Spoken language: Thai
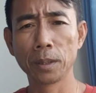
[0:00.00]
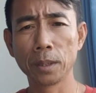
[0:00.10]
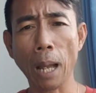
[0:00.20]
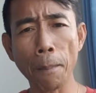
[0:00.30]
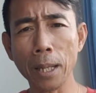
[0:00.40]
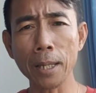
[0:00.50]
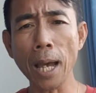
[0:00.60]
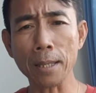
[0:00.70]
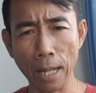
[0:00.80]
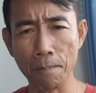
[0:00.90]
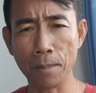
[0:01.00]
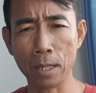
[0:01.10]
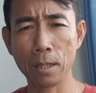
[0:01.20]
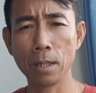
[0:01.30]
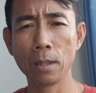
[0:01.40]
ทำอะไรได้ทำมัน
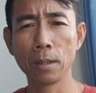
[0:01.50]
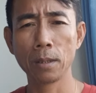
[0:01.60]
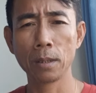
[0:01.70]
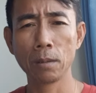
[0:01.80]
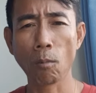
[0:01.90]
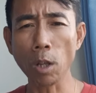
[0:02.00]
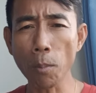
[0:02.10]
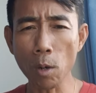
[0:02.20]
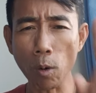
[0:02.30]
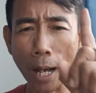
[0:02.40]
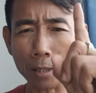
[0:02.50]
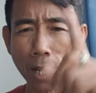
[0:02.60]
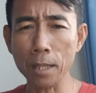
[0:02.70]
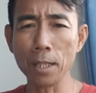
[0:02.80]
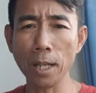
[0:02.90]
เพราะเรามีโอกาสชา
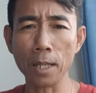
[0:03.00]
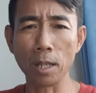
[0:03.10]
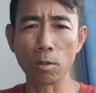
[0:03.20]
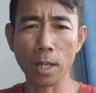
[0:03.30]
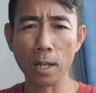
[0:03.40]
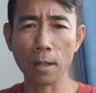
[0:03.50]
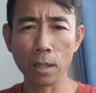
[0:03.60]
ตินี้ชาติเดียวนะฮะ